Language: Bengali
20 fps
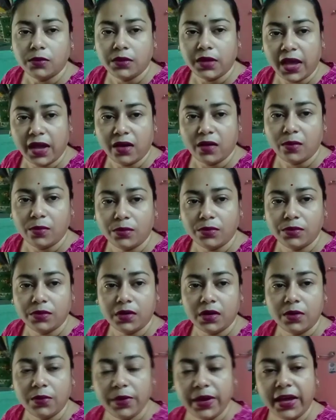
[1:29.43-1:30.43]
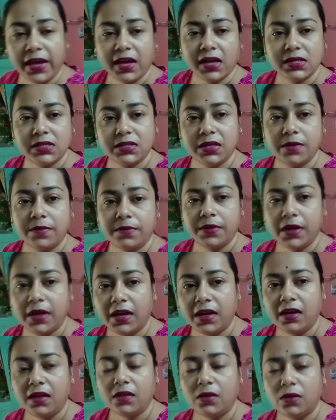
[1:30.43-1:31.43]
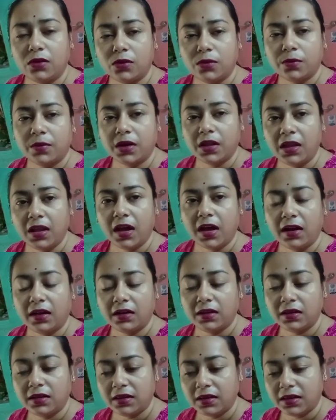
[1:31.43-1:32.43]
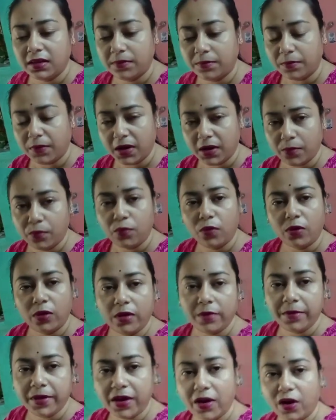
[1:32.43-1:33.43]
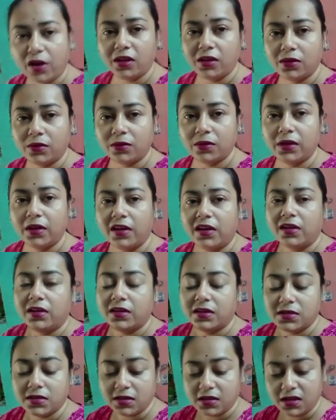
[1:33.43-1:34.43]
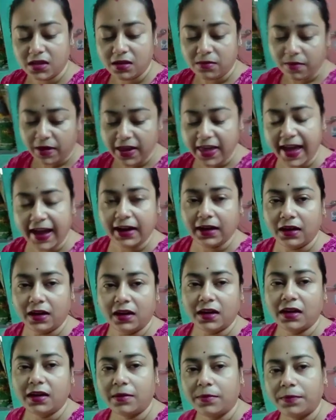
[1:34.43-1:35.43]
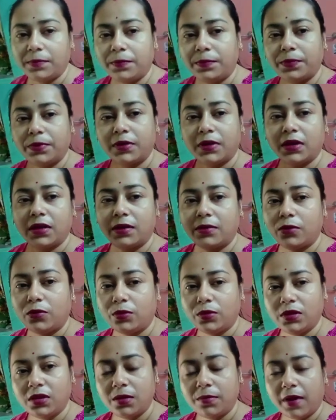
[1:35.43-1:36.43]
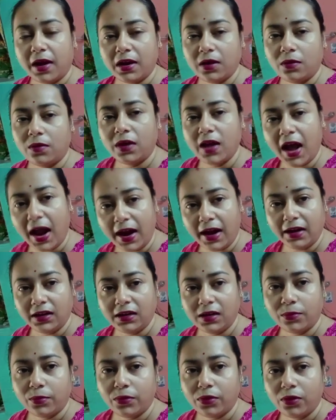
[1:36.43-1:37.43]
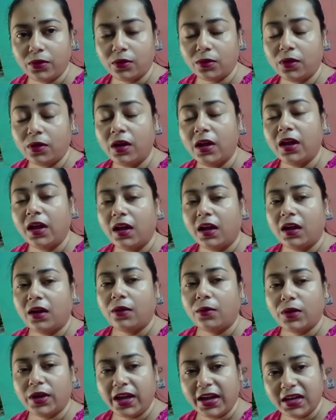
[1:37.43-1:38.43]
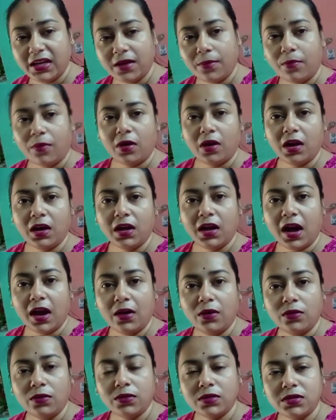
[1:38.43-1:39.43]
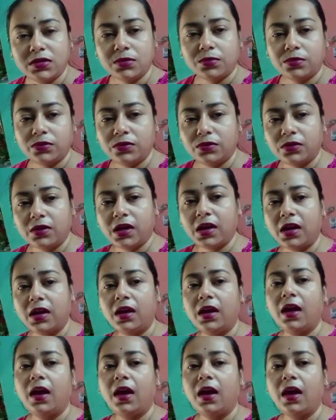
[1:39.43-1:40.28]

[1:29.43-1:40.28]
তো দেখো বন্ধুরা হয়ে গেছি আমি রেডি তো তোমরা দেখ মানে বলবে হয়তো যে দিদিভাই একটা কুর্তি বার করে আর একটা পরলো ওই এটা পরার কারণ হচ্ছে বন্ধুরা